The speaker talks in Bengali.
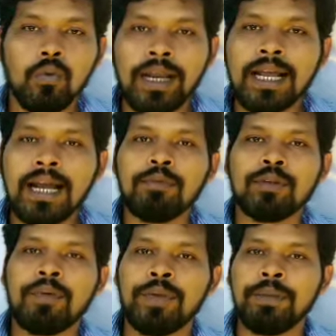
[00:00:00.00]
ওয়েলকাম টু
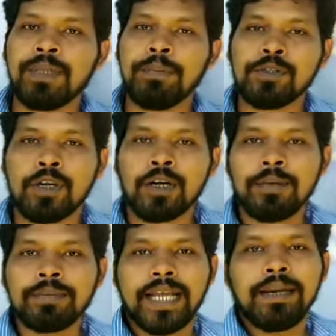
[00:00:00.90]
দ্য ফিফথ এপিসোড
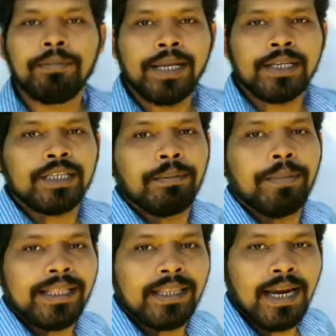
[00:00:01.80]
অফ জেএনবিএসটি
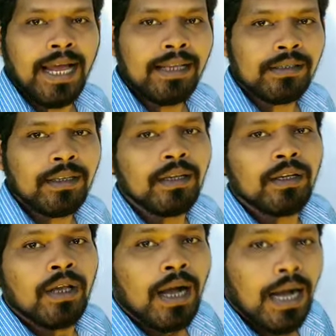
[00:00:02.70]
ম্যাথ ক্লাস
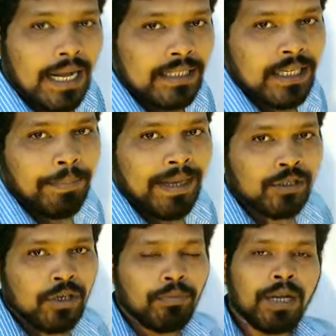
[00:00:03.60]
আজকে পাঁচ
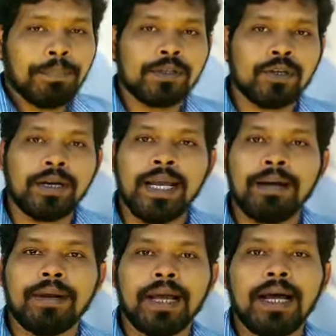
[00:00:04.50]
নম্বর এপিসোডে
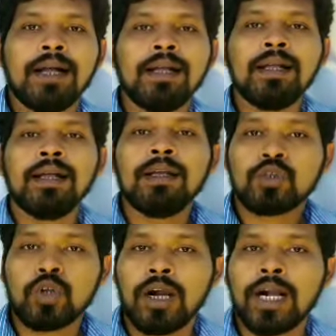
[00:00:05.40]
আমরা
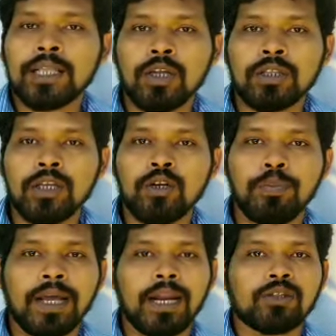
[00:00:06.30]
সংখ্যা তত্ত্বের
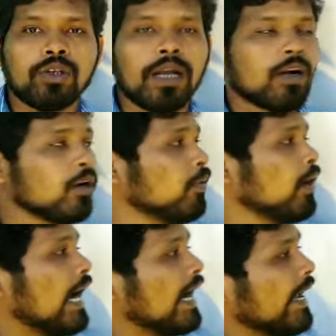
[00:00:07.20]
উপরে আলোচনা করব
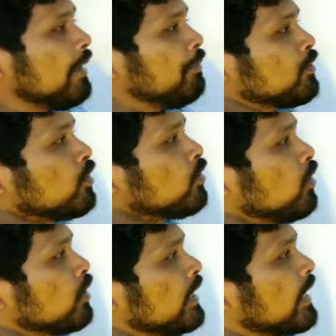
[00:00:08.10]
আগের
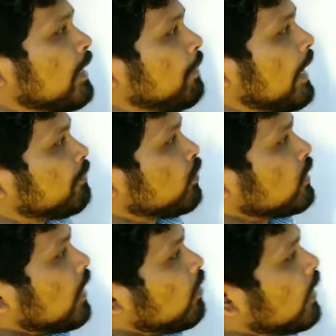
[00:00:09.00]
এপিসোডগুলো থেকে প্রাপ্ত
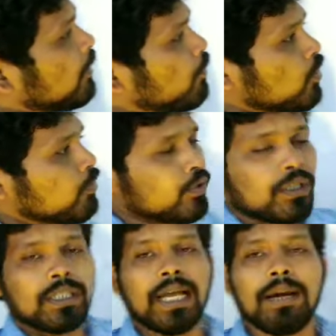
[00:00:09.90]
ধারণার
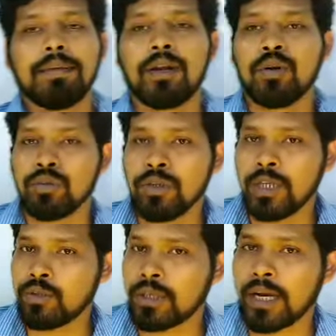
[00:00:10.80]
পরবর্তীতে আমরা নতুন
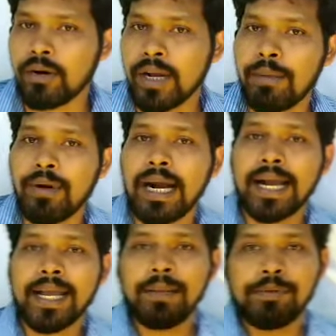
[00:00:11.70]
কিছু ধারণা এবং
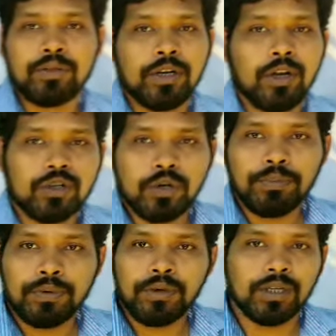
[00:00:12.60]
আগের এপিসোডের
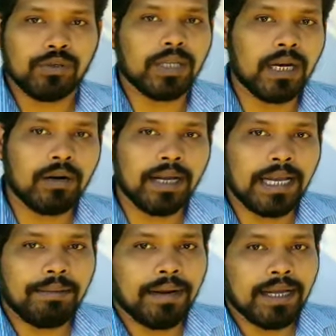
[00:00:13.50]
অসম্পূর্ণ কিছু ধারণাকে
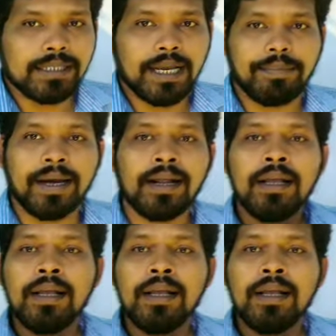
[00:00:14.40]
আমরা আজকে আবার